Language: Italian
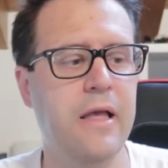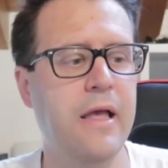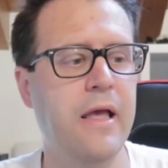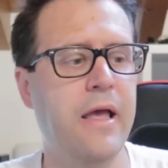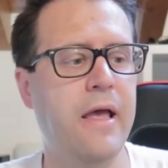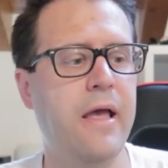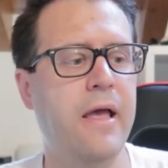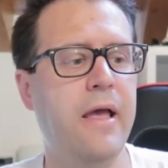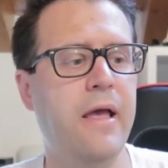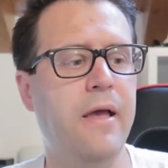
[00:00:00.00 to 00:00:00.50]

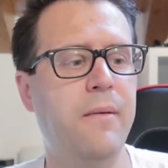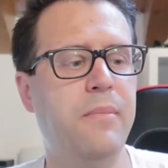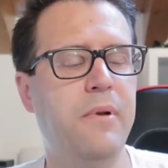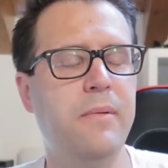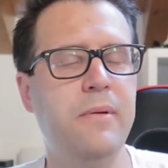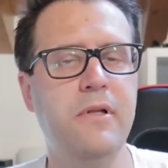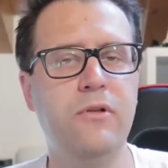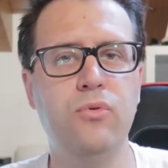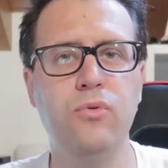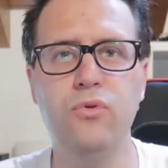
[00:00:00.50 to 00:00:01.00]
Eh,
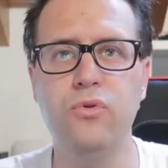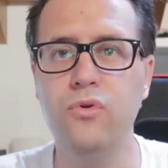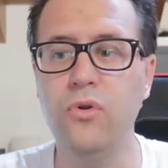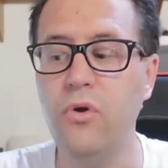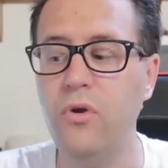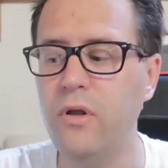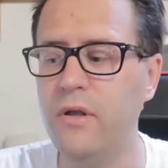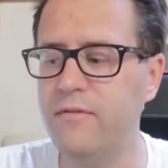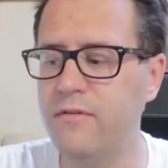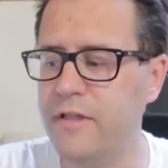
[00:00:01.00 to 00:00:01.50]
prima di
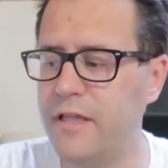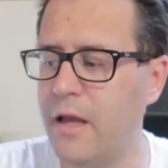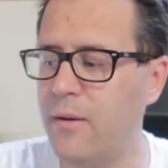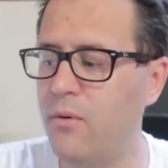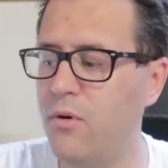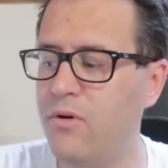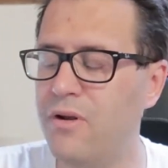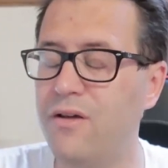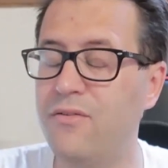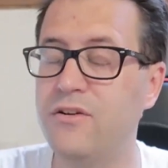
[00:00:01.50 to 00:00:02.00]
tutto
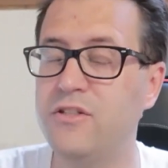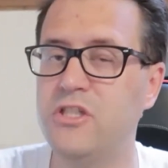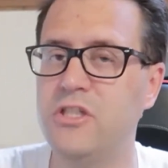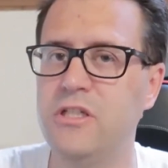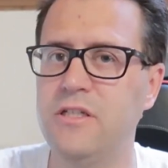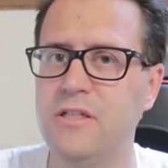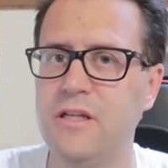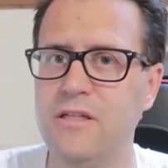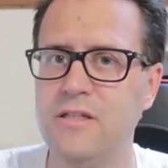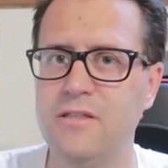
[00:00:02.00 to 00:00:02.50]
vediamo la
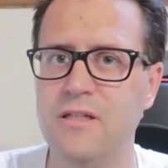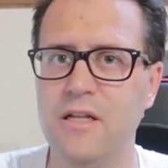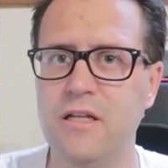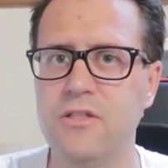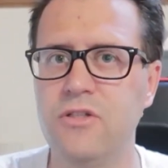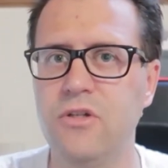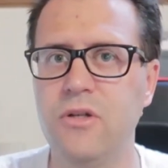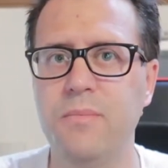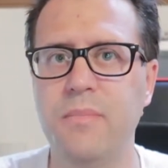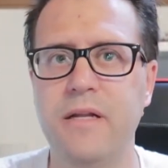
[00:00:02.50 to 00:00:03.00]
facilità di
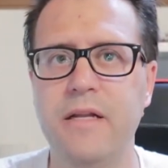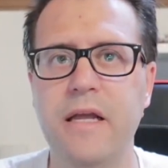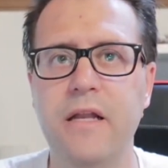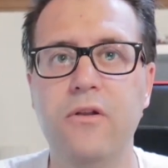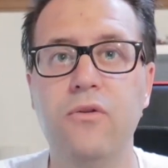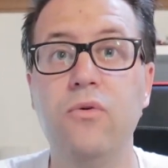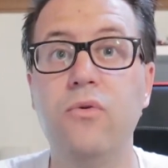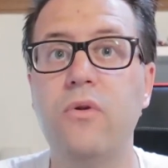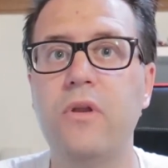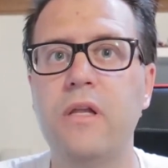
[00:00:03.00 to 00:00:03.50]
installazione perché
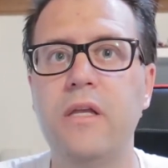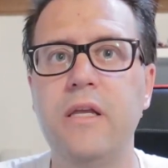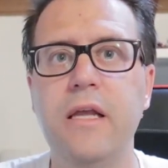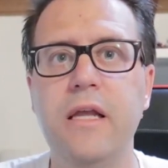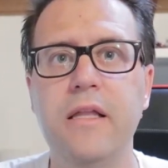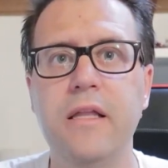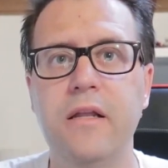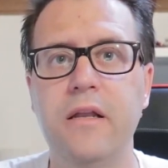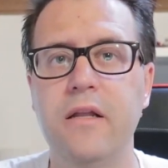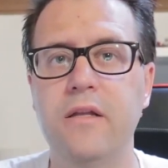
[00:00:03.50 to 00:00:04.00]
non
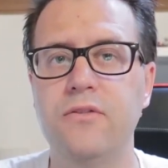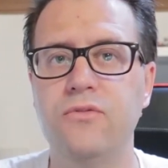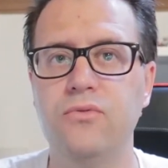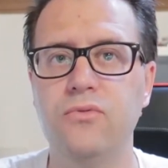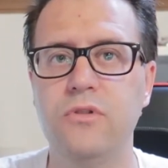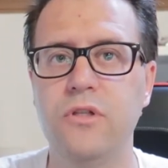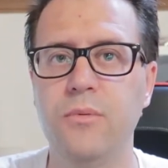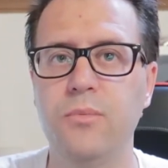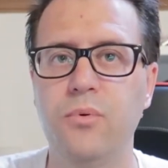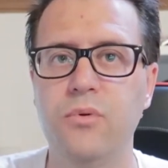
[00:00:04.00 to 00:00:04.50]
richiede
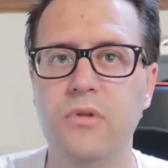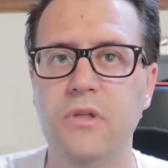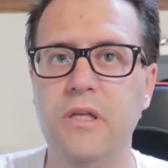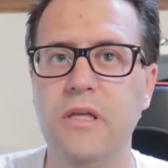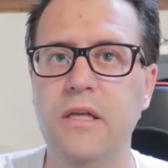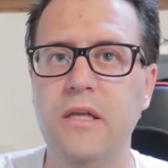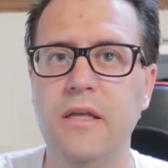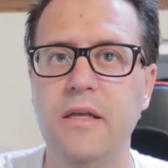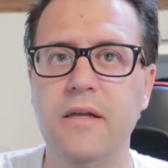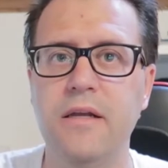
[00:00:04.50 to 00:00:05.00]
nessun tipo
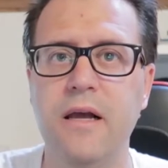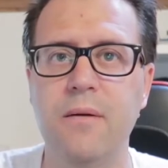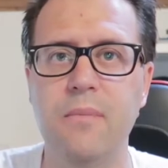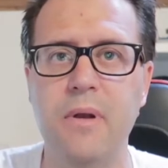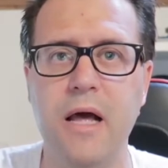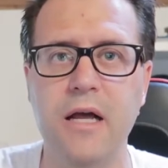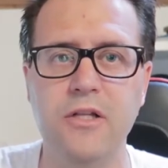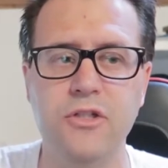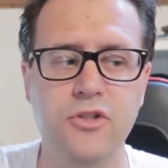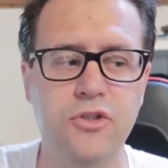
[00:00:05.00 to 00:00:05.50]
di
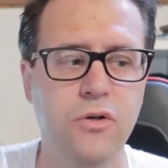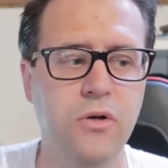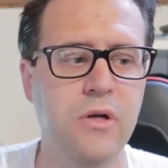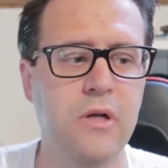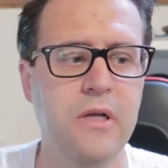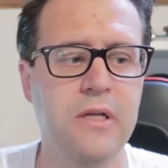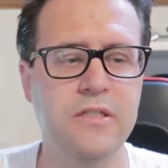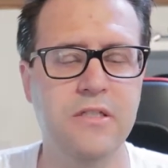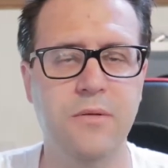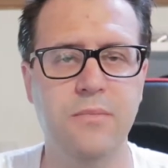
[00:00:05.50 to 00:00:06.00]
cablaggio,
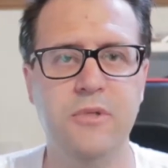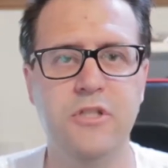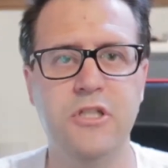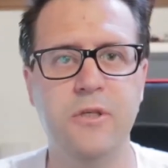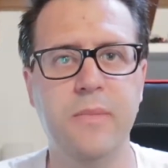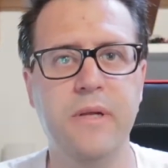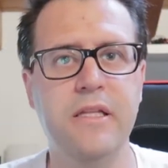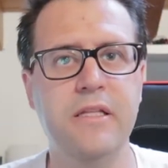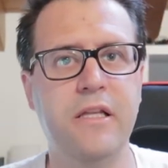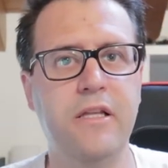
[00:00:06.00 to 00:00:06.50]

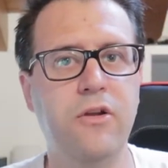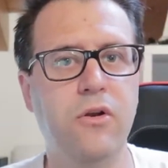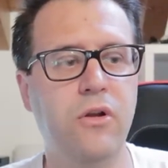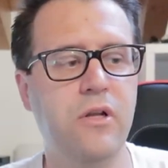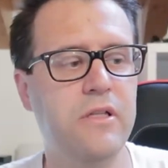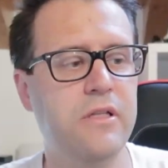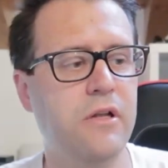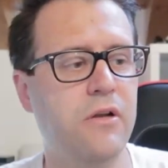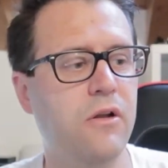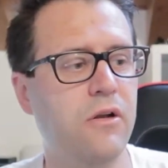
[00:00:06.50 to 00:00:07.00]
semplicemente io
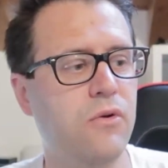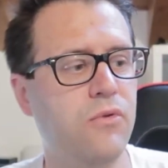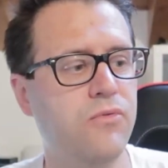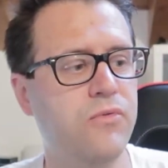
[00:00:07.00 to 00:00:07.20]
all'interno della